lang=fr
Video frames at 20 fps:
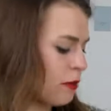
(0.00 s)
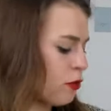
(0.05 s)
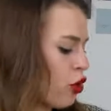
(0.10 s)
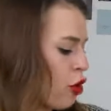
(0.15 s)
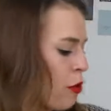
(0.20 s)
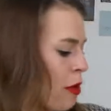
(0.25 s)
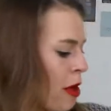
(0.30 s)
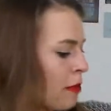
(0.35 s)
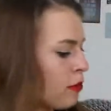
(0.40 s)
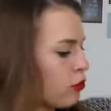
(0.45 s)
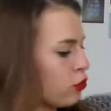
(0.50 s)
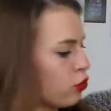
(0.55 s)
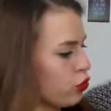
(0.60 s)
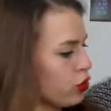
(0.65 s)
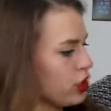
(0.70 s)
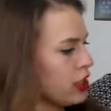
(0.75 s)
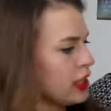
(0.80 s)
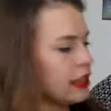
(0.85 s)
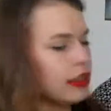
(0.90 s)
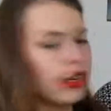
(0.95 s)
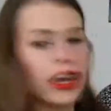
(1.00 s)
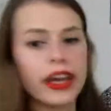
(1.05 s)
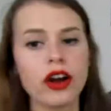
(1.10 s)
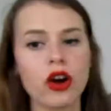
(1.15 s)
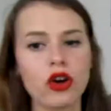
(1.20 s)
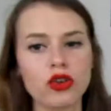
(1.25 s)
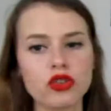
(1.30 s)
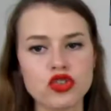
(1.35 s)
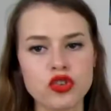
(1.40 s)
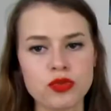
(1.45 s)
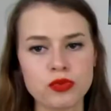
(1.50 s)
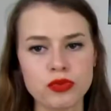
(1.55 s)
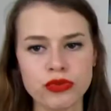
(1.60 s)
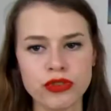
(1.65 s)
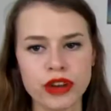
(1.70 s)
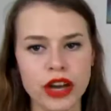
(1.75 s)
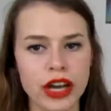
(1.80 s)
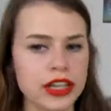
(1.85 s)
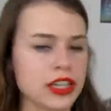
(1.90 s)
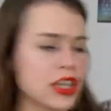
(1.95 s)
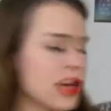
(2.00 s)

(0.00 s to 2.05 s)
quand même donc qui est très grande je ne pourrais